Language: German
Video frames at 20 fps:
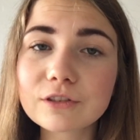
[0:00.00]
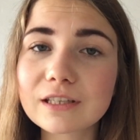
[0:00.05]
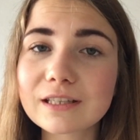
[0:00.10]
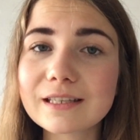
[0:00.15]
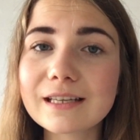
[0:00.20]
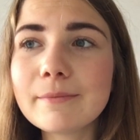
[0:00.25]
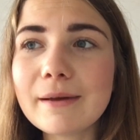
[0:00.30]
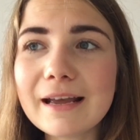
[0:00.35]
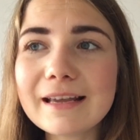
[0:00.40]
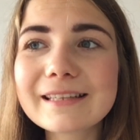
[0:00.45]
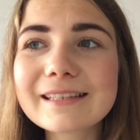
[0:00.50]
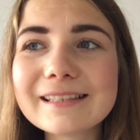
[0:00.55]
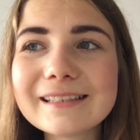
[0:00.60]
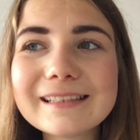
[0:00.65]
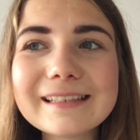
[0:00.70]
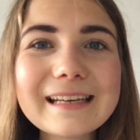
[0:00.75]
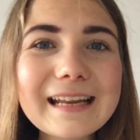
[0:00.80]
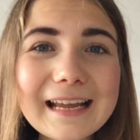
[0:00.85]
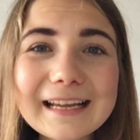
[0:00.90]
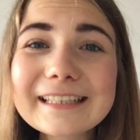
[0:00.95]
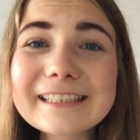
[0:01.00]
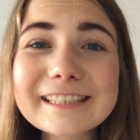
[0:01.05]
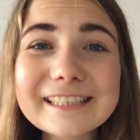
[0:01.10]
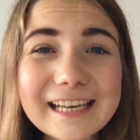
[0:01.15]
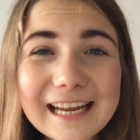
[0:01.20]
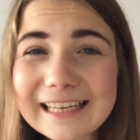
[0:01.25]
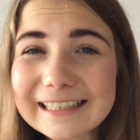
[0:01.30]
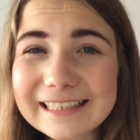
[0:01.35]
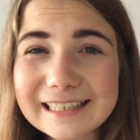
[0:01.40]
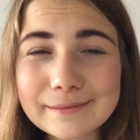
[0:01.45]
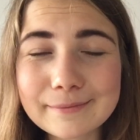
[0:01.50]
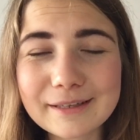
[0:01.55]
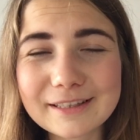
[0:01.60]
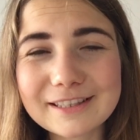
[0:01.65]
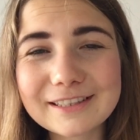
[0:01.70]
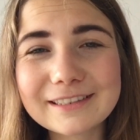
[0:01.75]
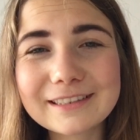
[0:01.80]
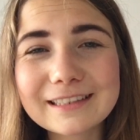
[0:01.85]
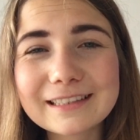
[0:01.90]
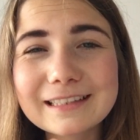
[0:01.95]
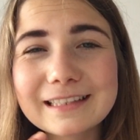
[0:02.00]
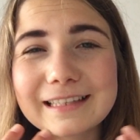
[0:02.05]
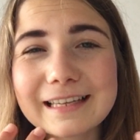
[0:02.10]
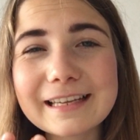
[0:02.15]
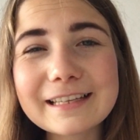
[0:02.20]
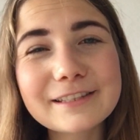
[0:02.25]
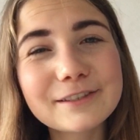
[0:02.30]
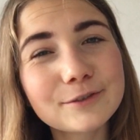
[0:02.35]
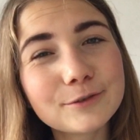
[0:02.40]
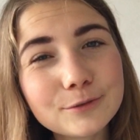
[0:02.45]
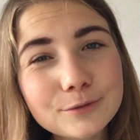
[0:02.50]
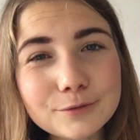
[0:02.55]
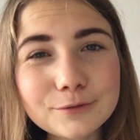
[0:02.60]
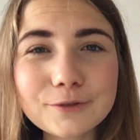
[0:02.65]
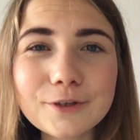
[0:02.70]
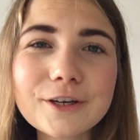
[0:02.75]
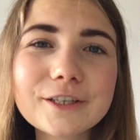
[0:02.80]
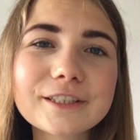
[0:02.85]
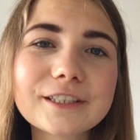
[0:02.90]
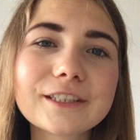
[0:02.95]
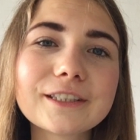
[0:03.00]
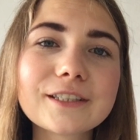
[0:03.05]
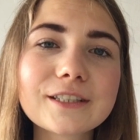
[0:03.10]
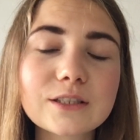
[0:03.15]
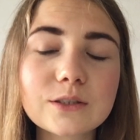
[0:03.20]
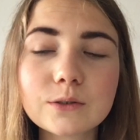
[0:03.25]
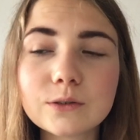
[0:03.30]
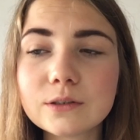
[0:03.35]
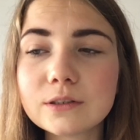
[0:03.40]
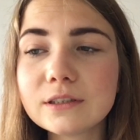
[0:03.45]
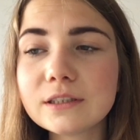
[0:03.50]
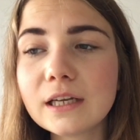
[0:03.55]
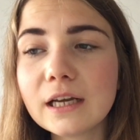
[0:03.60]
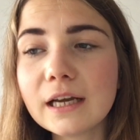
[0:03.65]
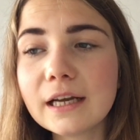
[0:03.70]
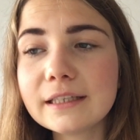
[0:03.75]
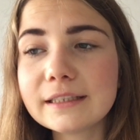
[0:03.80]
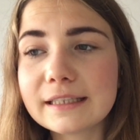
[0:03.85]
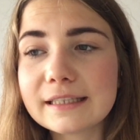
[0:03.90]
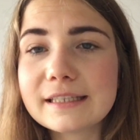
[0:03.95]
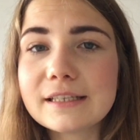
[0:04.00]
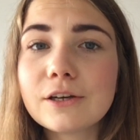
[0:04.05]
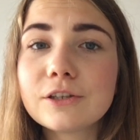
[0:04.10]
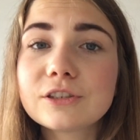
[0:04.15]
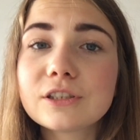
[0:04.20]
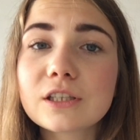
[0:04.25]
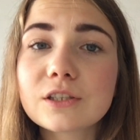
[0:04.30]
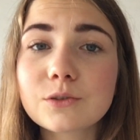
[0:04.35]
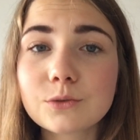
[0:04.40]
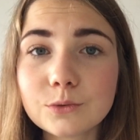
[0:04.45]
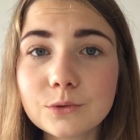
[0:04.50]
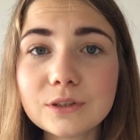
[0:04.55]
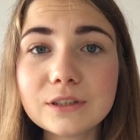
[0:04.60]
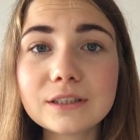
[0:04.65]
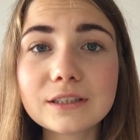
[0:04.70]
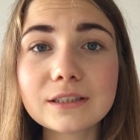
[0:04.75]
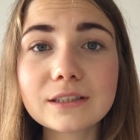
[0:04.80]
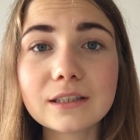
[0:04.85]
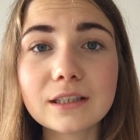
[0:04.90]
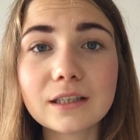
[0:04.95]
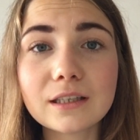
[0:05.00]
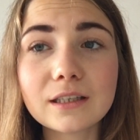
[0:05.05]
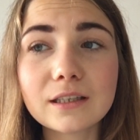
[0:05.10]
dass im Essen nichts Schlechtes macht, sondern dass das Essen gut für euch ist und dass ihr euch das ruhig,